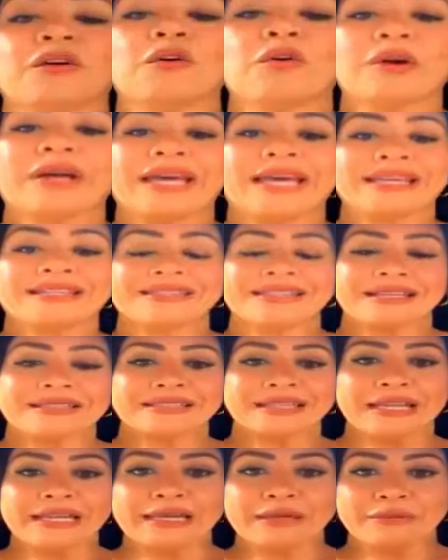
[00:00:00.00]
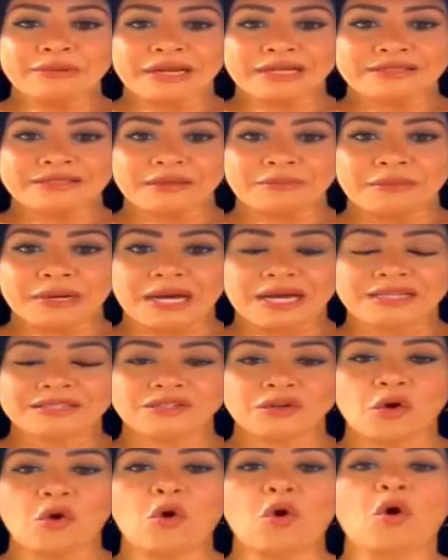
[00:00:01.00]
con esas libras de
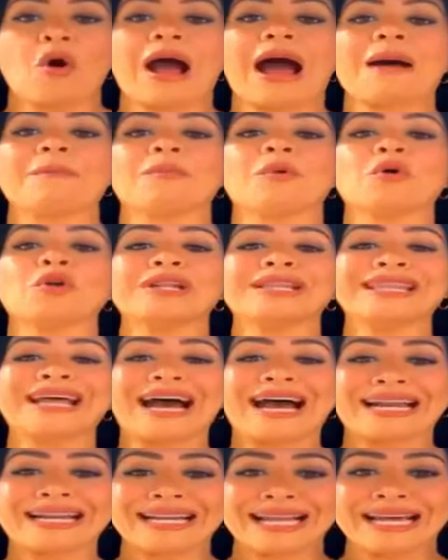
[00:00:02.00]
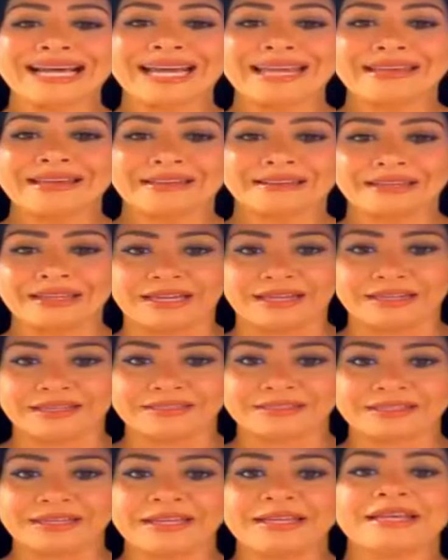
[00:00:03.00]
más o amoldar las que ya
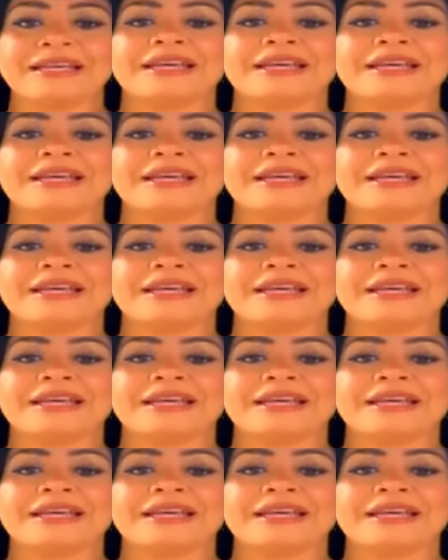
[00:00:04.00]
tienes.